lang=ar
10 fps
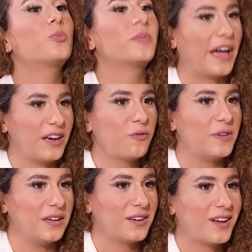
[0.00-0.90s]

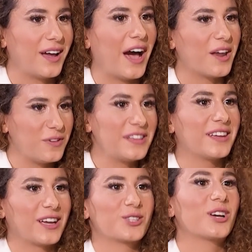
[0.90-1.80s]
وبتعرفني
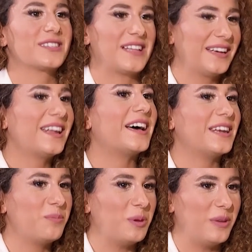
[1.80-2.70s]
عرفتني كشخص لانها
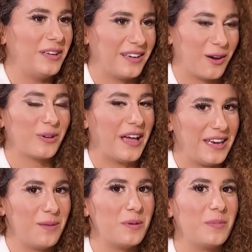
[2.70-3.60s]
قريبه مني كونها قريبه